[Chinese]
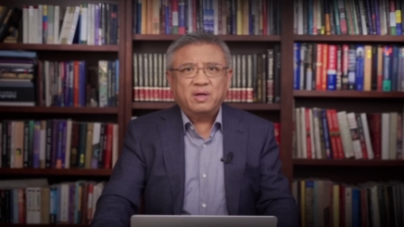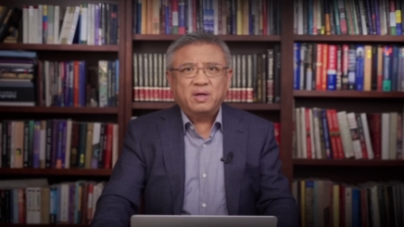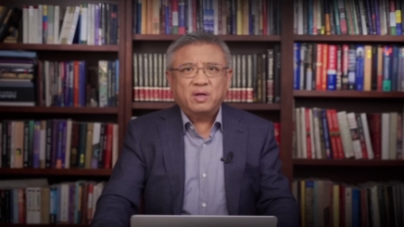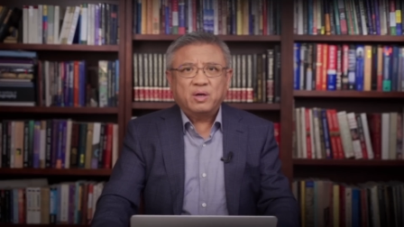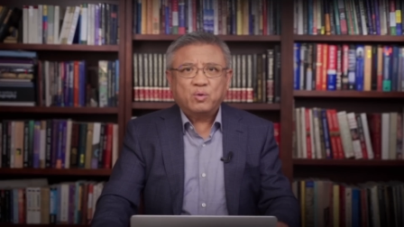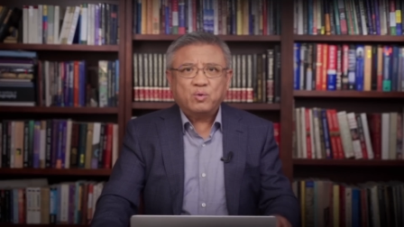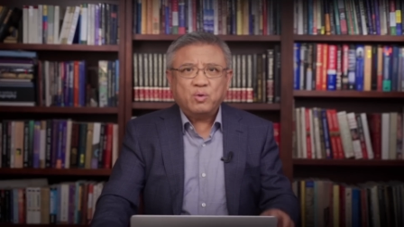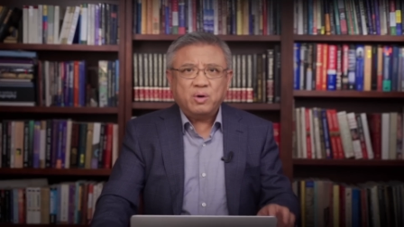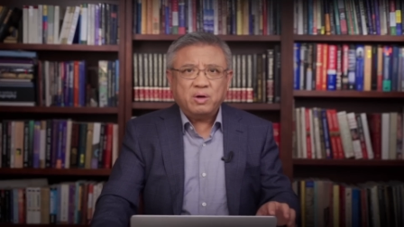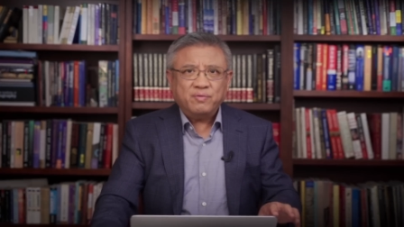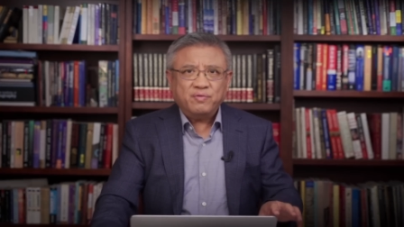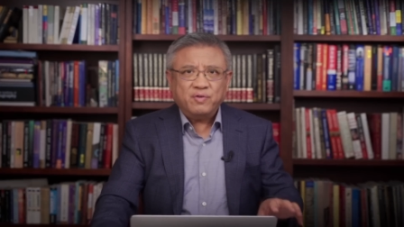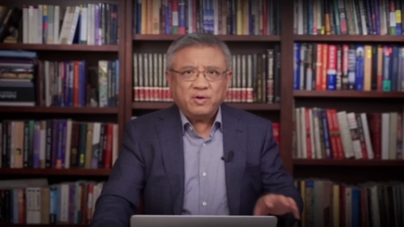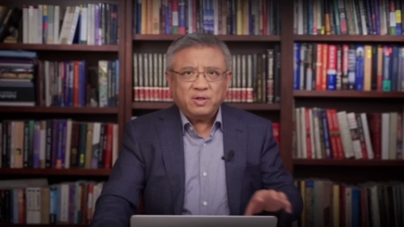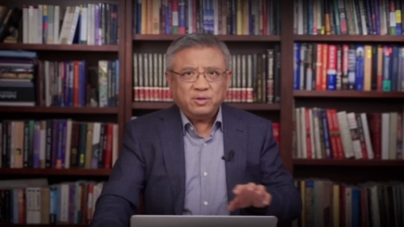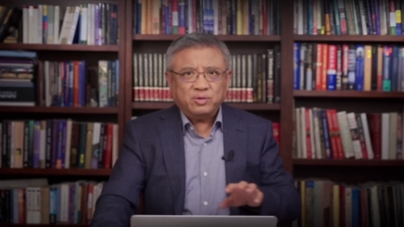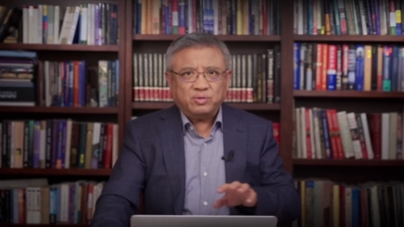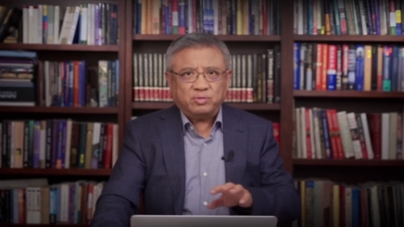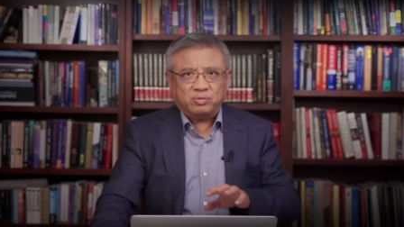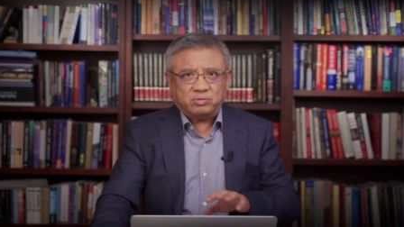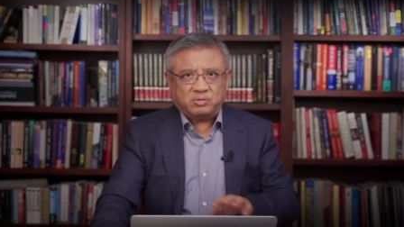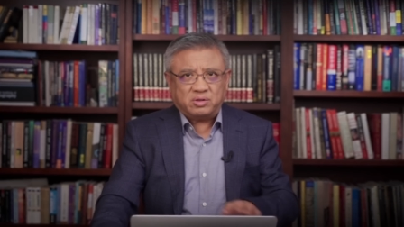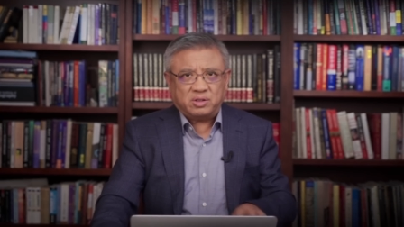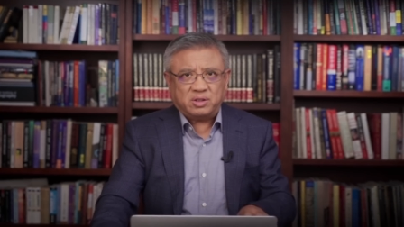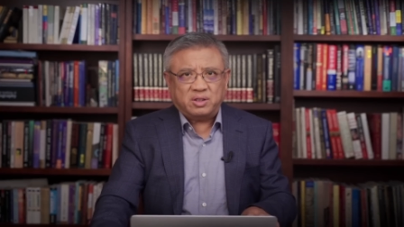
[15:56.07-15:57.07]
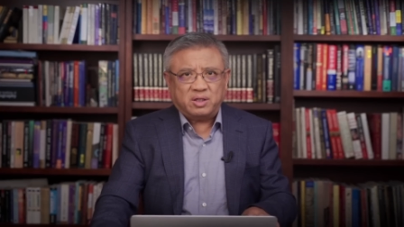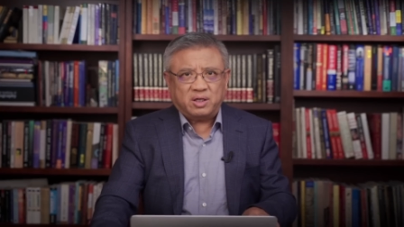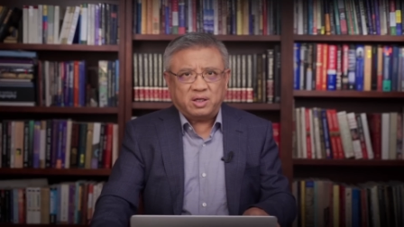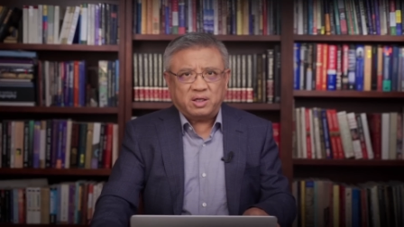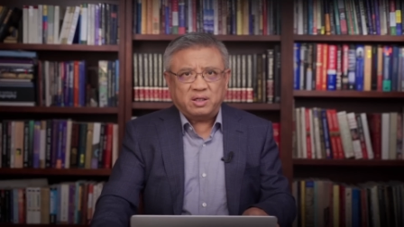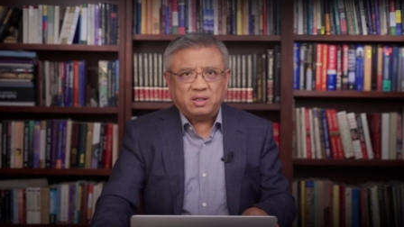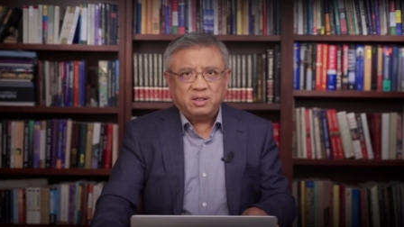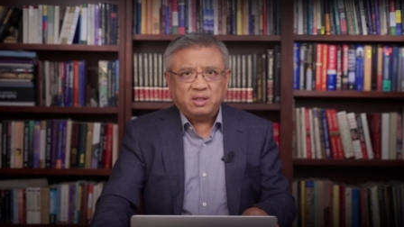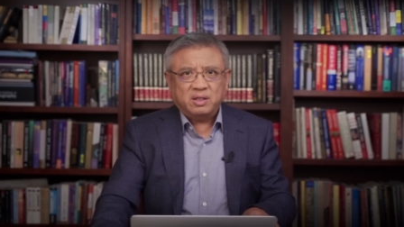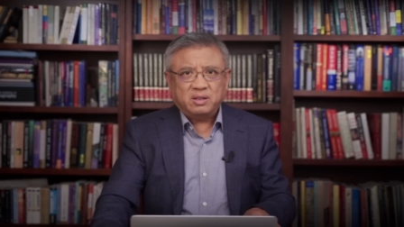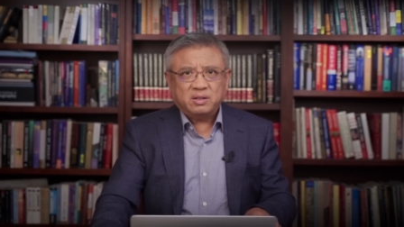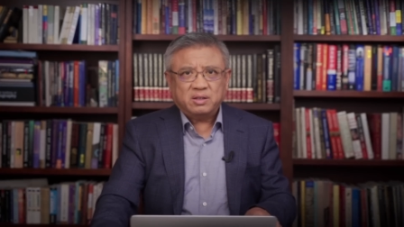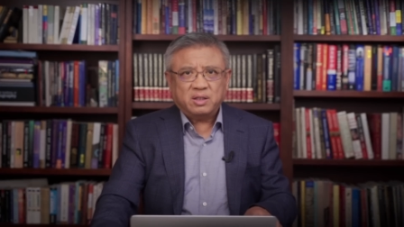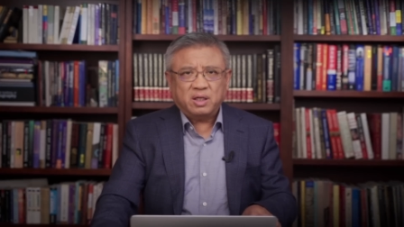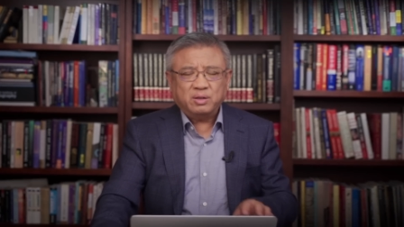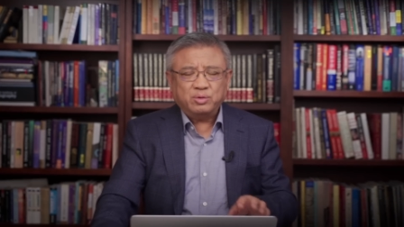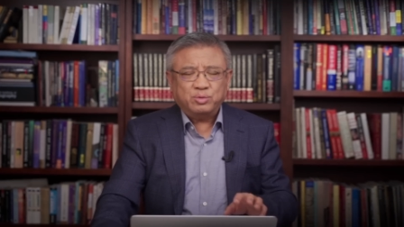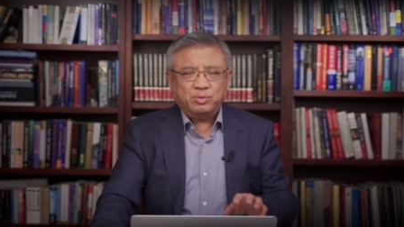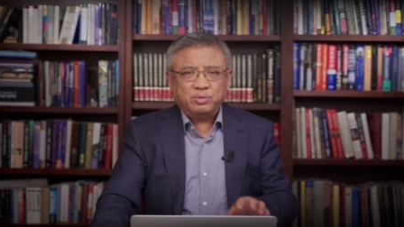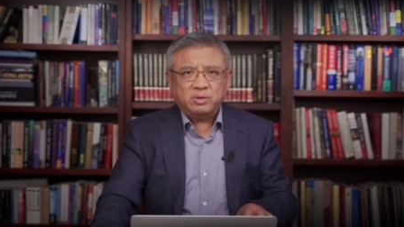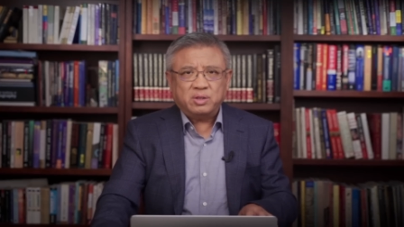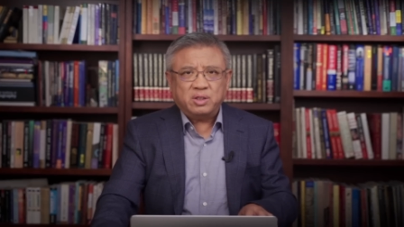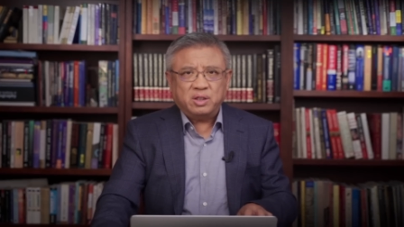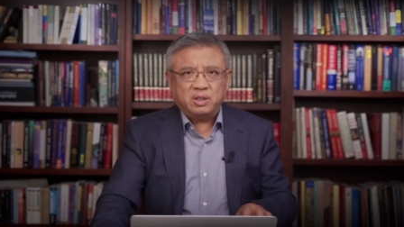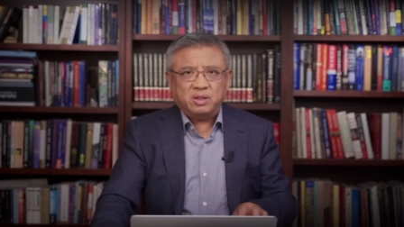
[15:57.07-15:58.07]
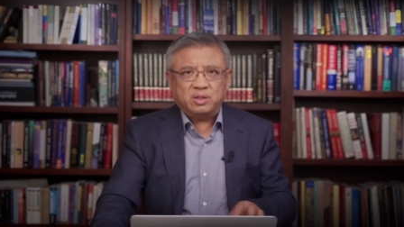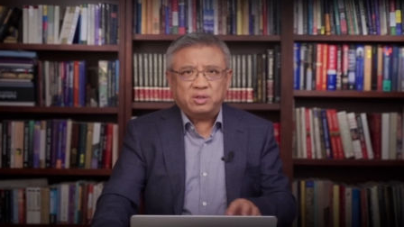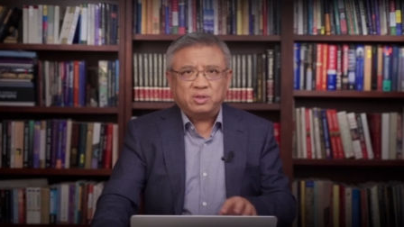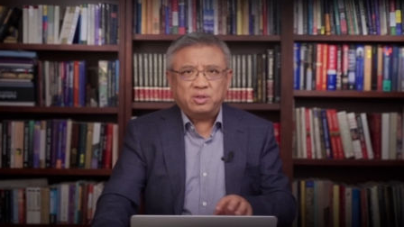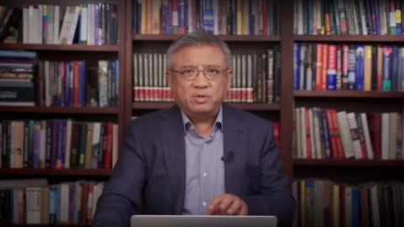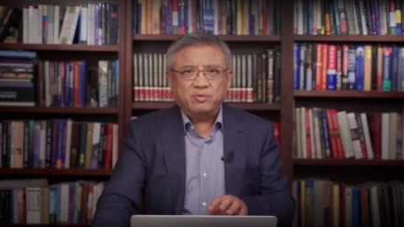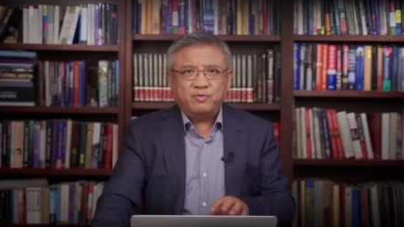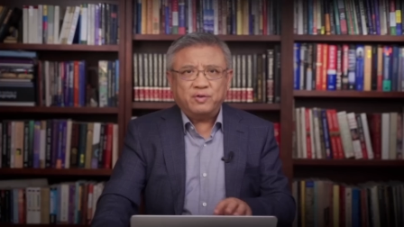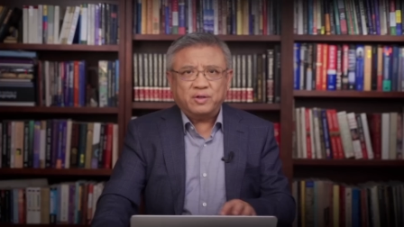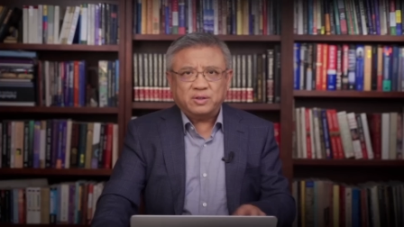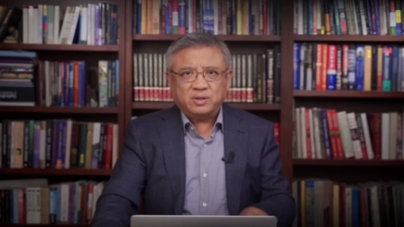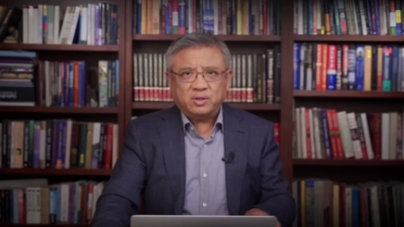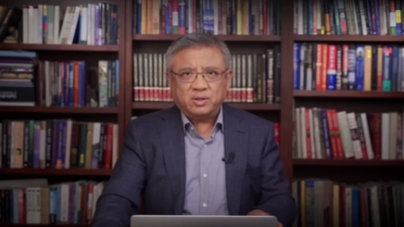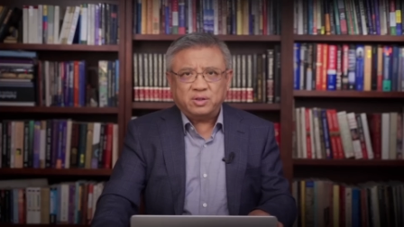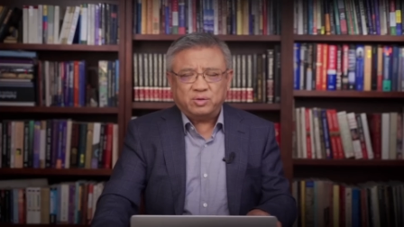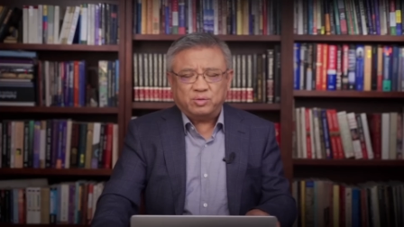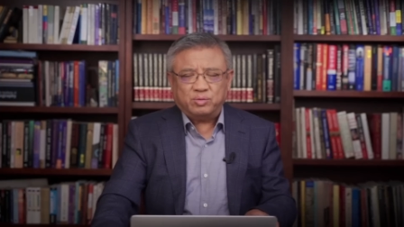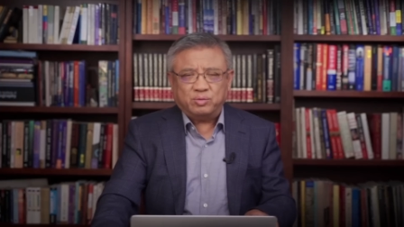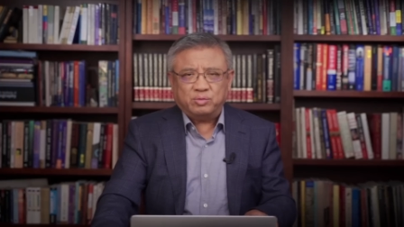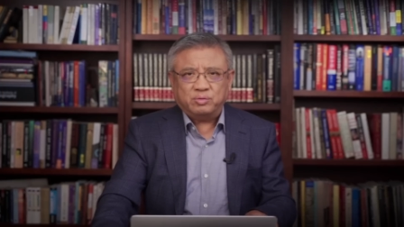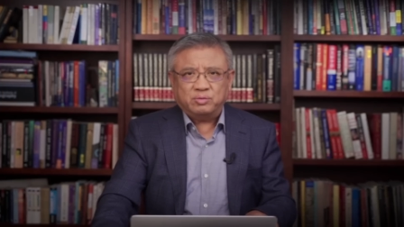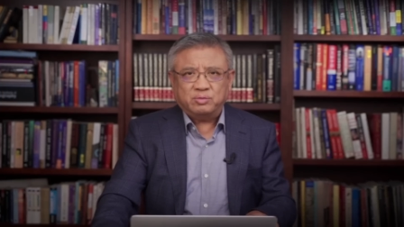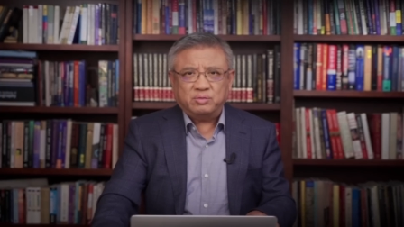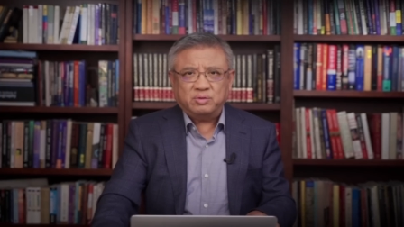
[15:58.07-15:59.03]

官方组织的，当局可以收放自如，